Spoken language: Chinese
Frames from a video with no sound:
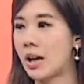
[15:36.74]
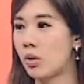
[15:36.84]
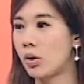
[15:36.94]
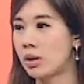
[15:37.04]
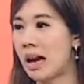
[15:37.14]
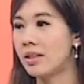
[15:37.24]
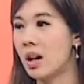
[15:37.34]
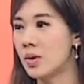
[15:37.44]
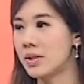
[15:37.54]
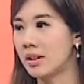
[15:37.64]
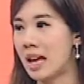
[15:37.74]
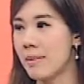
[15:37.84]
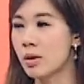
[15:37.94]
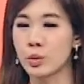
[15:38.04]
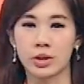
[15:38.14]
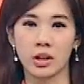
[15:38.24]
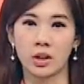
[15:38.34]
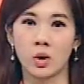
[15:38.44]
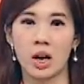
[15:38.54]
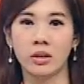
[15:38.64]
来。看到这个台北股市里
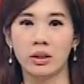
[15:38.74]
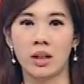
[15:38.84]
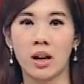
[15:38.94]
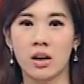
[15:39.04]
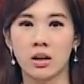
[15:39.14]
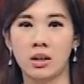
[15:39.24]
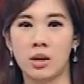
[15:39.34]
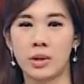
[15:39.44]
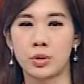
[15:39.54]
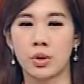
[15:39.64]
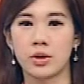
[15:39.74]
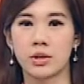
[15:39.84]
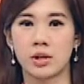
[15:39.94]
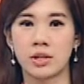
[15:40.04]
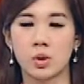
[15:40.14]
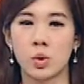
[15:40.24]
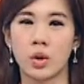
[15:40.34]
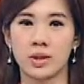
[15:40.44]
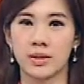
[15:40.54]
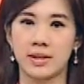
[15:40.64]
头，刚顶台哥哥特别说，这个似乎
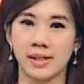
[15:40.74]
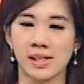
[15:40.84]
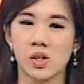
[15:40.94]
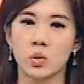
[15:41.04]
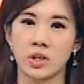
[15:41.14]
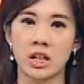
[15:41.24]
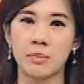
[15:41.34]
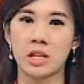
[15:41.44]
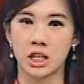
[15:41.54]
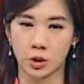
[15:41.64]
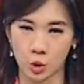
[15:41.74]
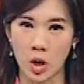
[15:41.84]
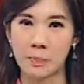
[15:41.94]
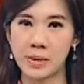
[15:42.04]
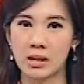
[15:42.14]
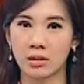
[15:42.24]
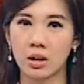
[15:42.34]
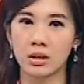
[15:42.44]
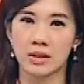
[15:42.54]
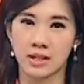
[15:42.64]
有一些结构上面的转变，
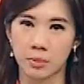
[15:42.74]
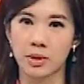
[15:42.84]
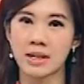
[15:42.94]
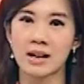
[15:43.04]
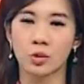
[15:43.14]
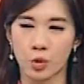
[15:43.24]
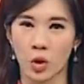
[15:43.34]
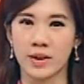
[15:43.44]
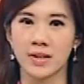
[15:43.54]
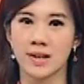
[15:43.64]
到底怎么样转？